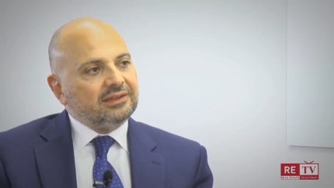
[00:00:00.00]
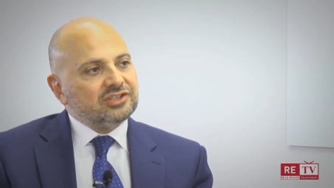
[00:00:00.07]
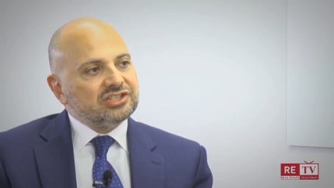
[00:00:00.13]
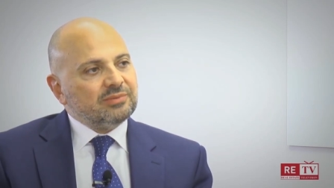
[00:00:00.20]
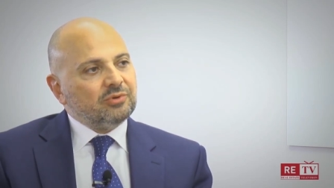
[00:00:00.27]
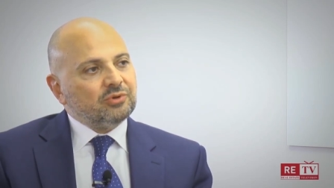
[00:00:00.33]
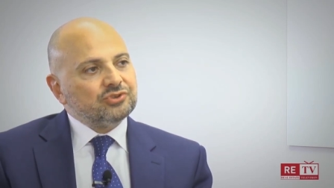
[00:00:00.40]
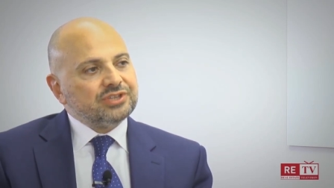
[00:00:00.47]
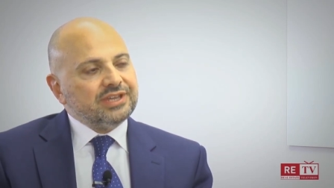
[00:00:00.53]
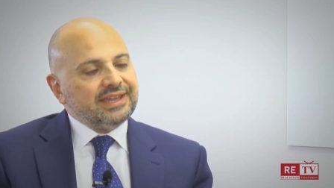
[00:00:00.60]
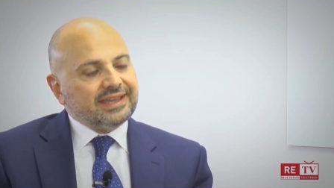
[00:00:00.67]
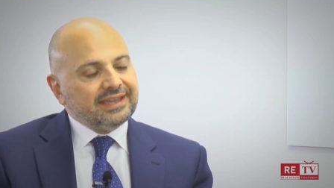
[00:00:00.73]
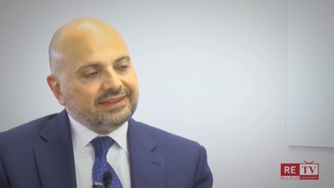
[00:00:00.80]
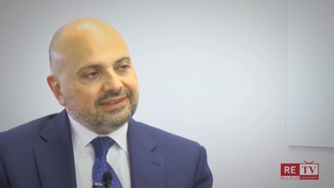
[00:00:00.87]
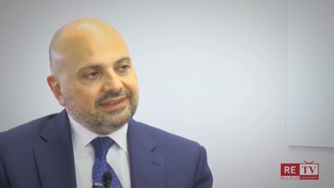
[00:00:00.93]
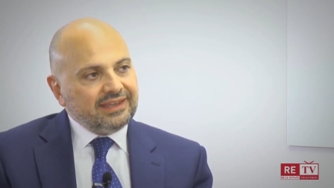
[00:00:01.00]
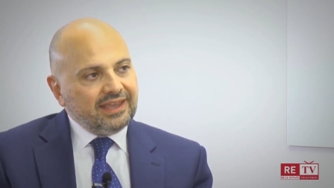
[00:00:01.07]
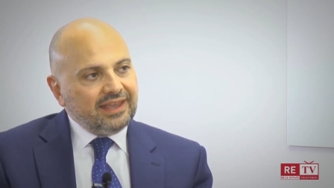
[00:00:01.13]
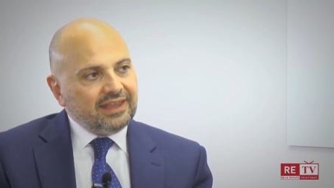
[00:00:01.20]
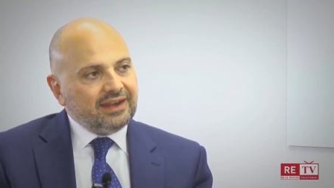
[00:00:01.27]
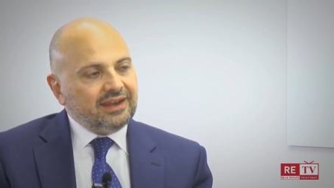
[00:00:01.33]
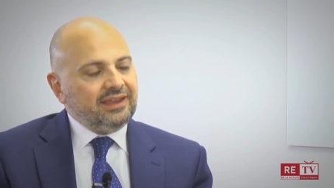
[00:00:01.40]
diciamo così, in
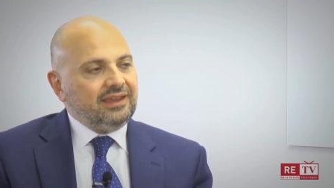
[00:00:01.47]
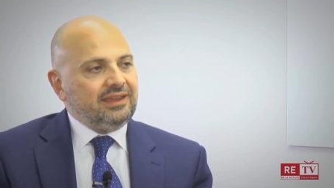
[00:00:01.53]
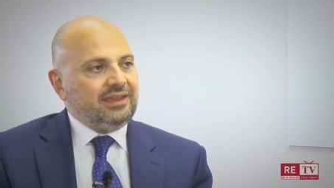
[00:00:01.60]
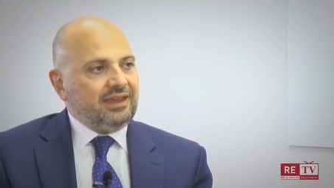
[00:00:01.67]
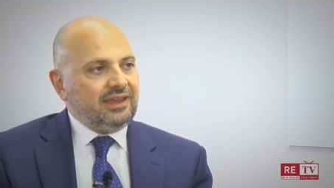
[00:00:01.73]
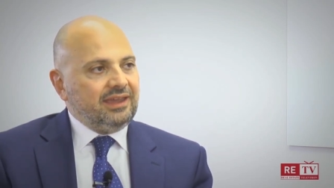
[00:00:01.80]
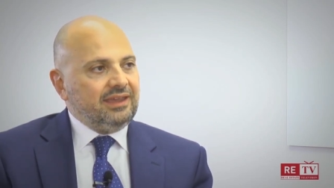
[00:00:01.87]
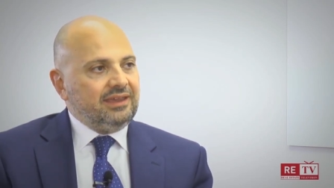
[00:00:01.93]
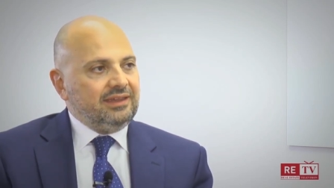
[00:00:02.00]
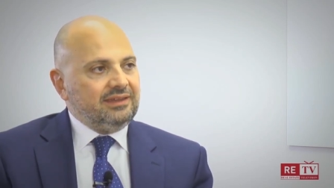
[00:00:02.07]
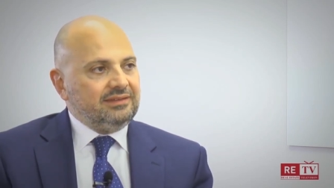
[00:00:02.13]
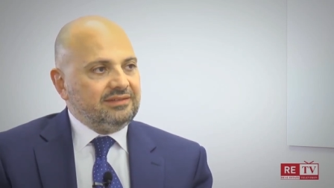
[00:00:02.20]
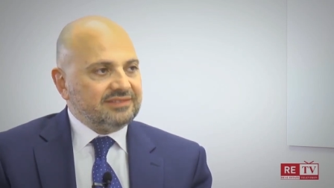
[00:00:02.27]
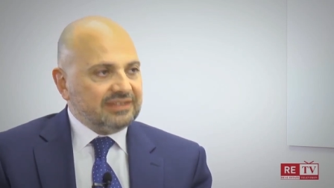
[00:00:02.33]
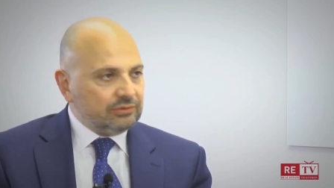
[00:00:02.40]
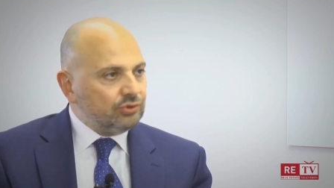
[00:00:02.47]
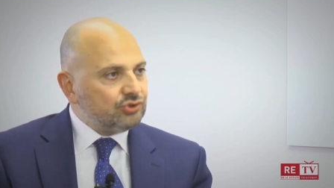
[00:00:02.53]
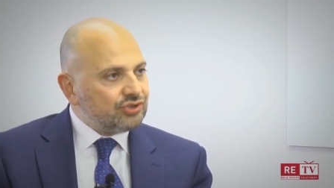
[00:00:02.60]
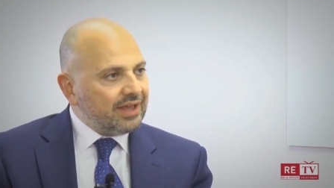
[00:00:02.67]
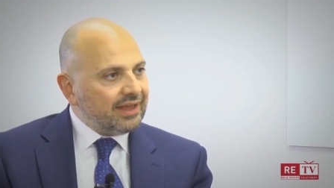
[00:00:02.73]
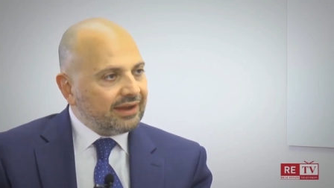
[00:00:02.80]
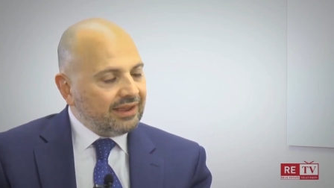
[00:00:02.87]
cantiere che eh, si stanno
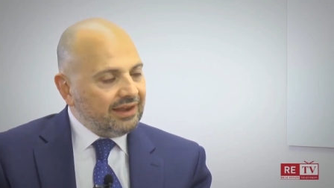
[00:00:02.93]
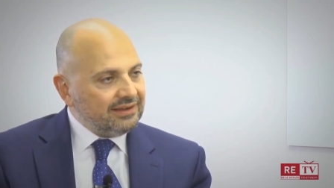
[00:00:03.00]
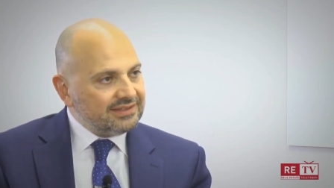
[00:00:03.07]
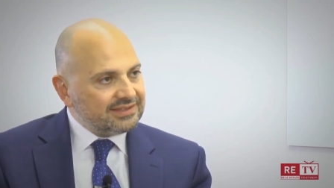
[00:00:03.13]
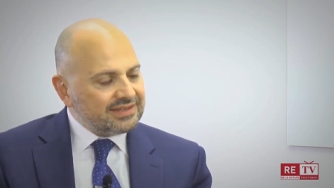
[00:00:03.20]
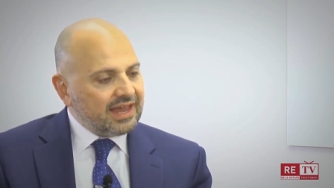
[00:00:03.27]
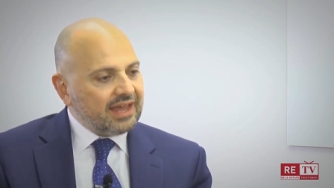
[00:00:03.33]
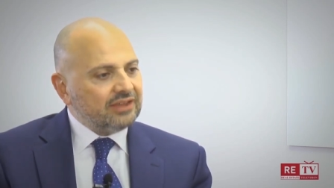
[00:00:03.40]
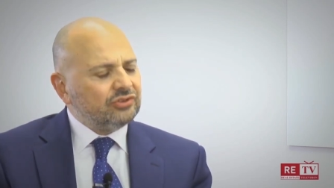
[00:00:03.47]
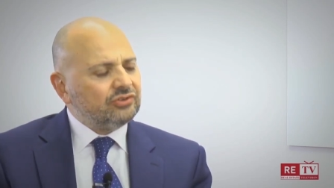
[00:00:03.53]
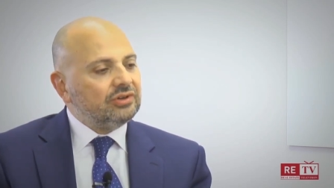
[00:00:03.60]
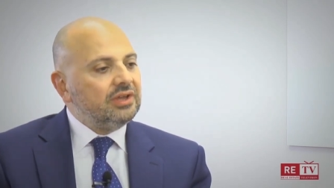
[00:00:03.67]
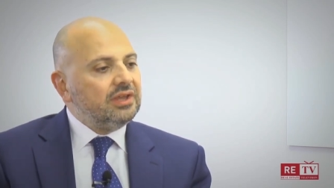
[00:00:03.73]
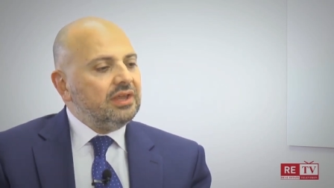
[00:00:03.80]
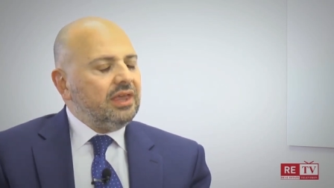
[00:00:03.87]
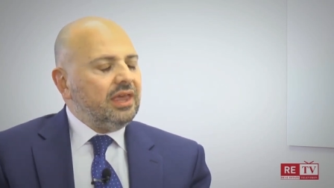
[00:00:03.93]
già realizzando